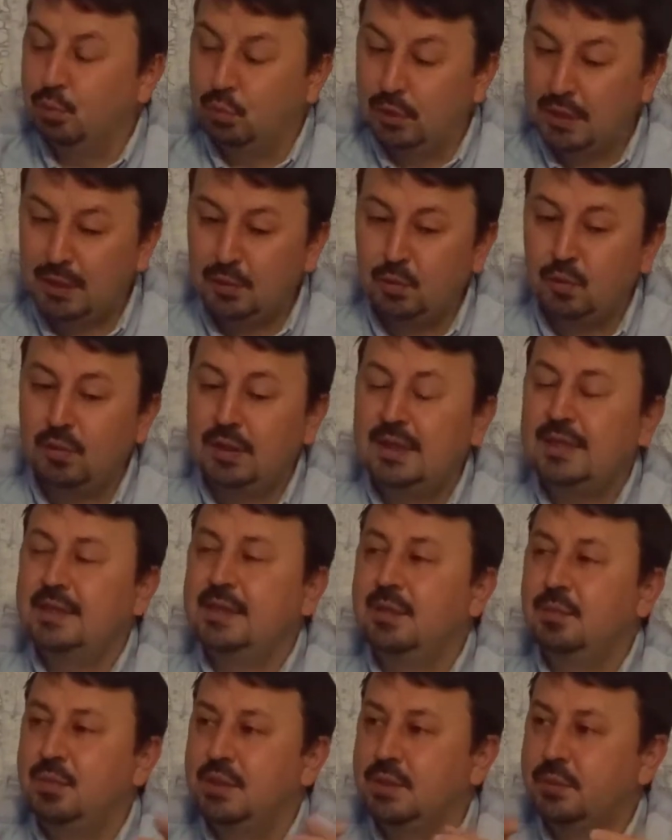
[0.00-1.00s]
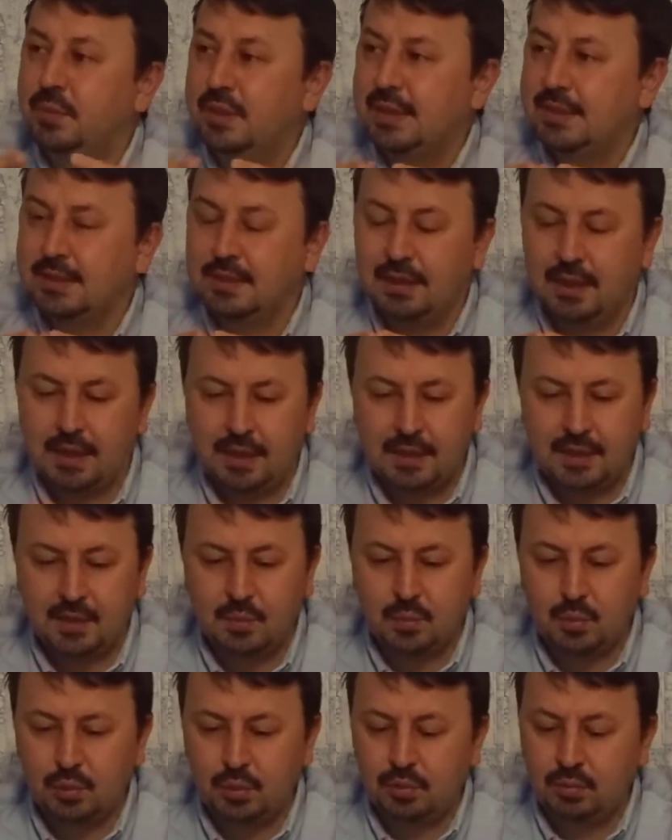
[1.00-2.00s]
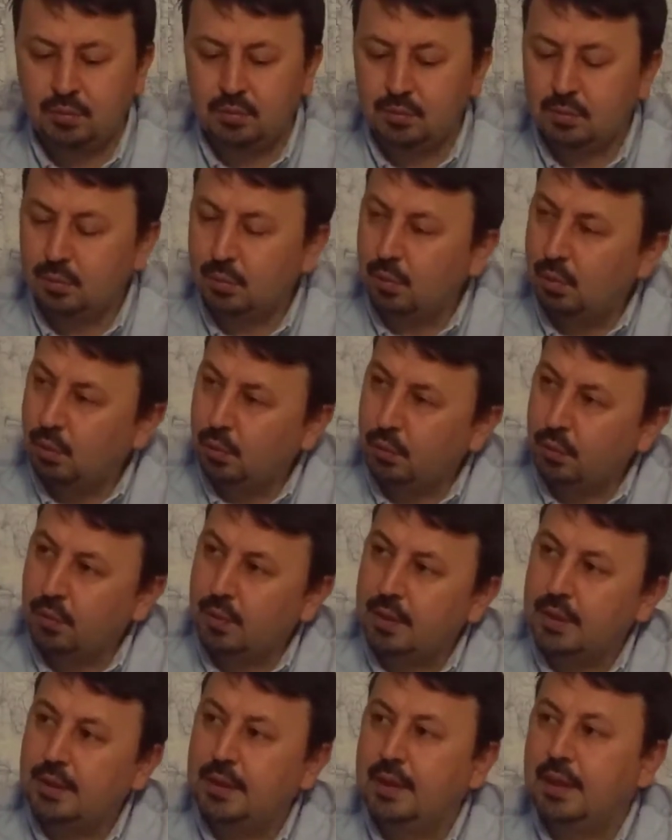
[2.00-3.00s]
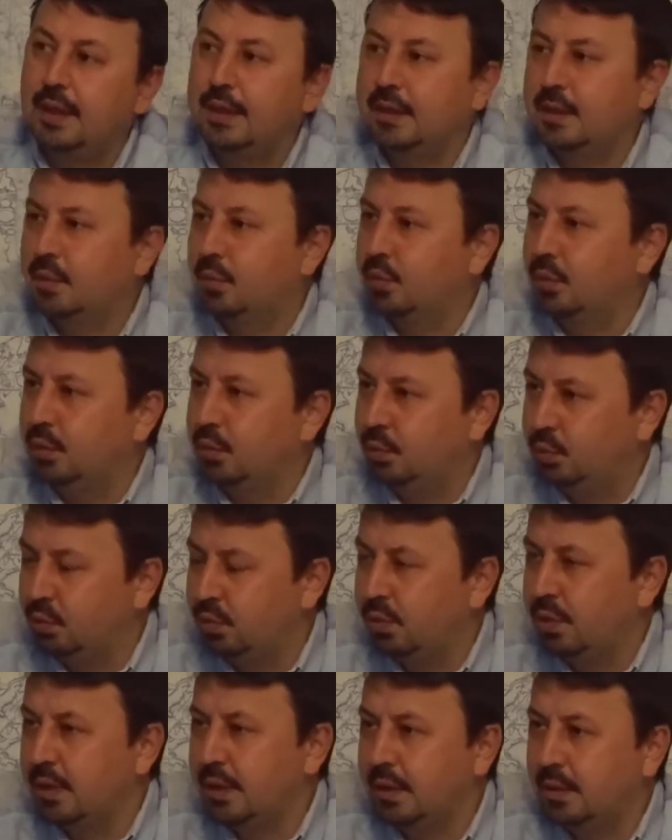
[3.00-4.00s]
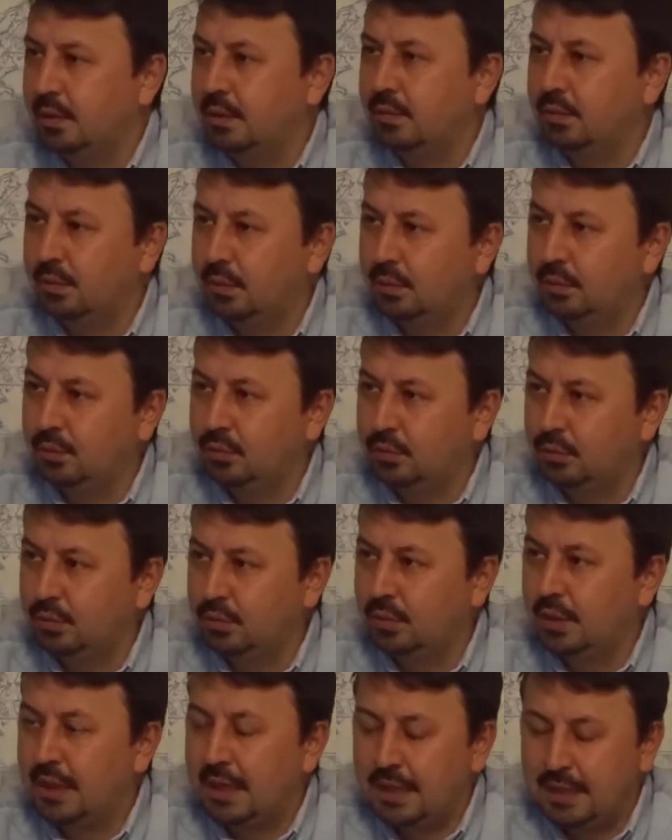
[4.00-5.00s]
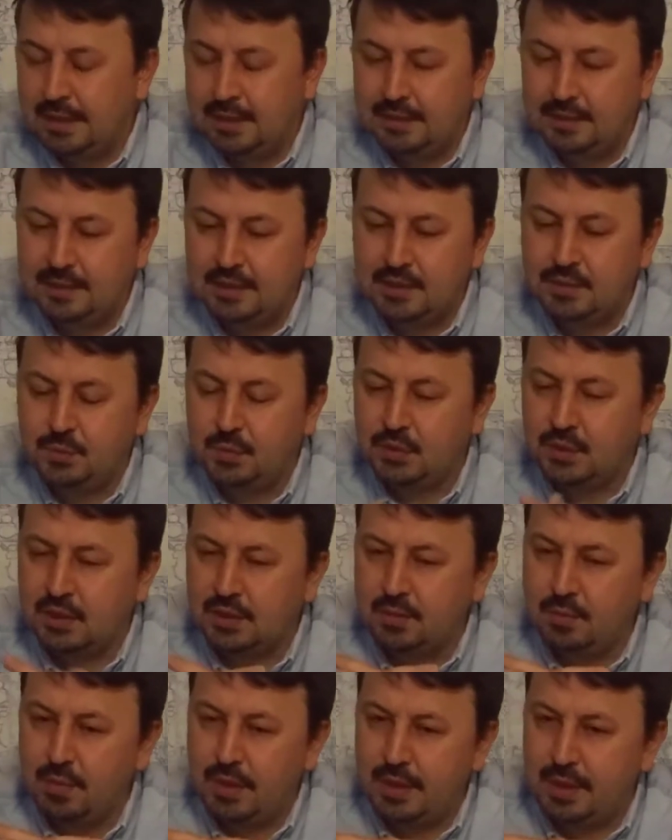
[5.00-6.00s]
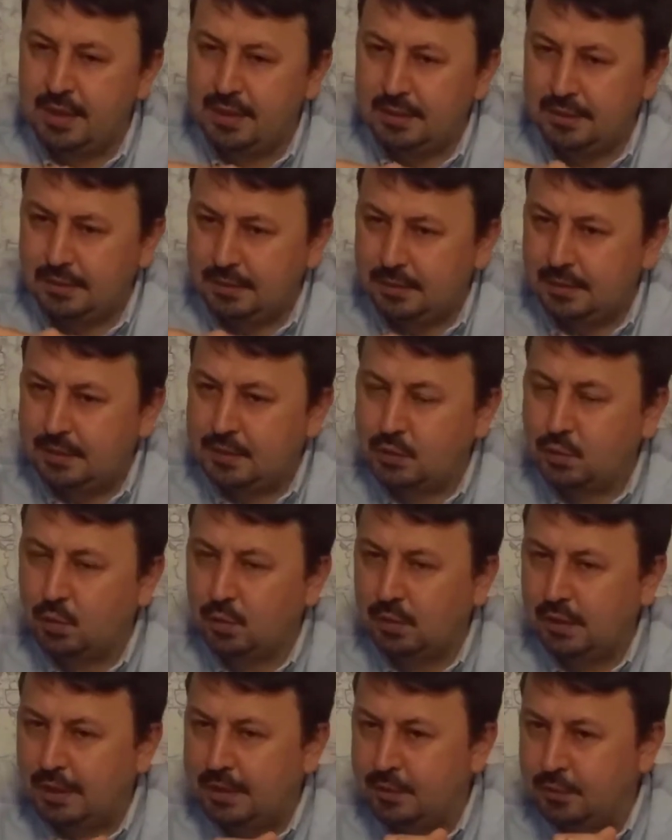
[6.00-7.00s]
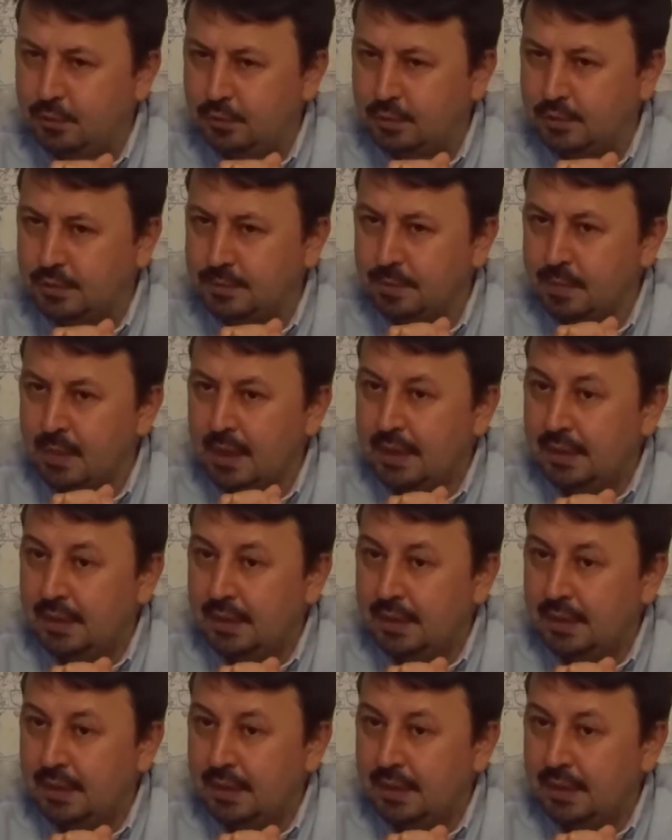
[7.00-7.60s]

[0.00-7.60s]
Bundan dolayı da biz bazen hangi boyun Moğol kökenli, hangi boyun Türk kökenli olduğunu e, tespit etmeye e, zorlanıyoruz.